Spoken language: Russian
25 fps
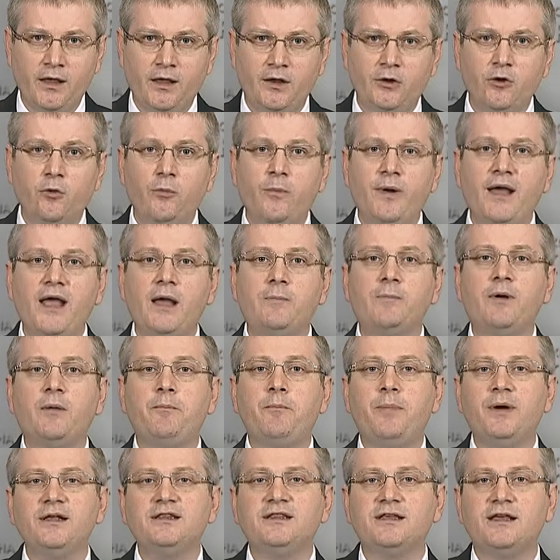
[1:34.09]
Любые
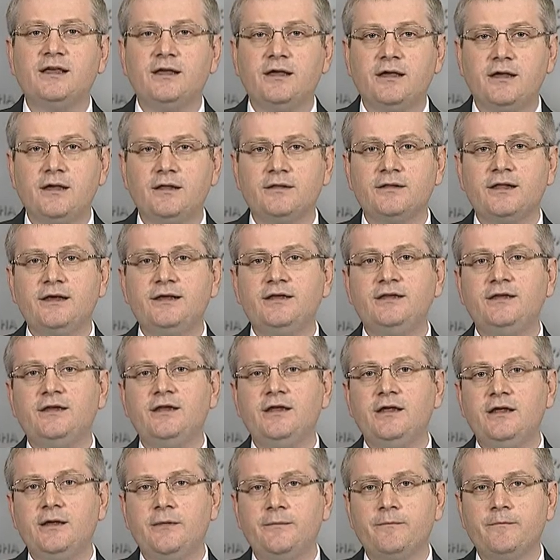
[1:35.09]
попытки
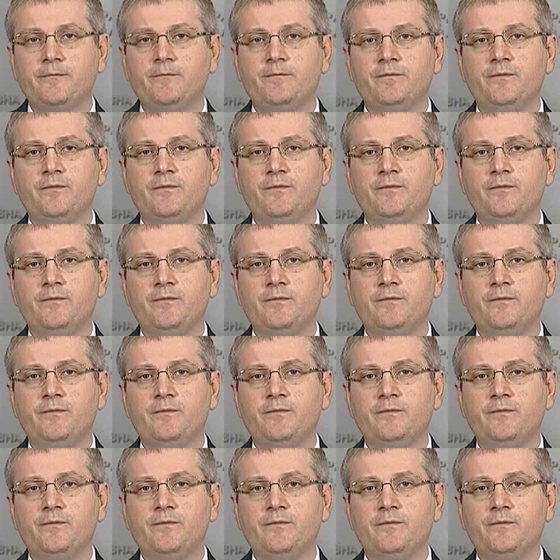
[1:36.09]
найти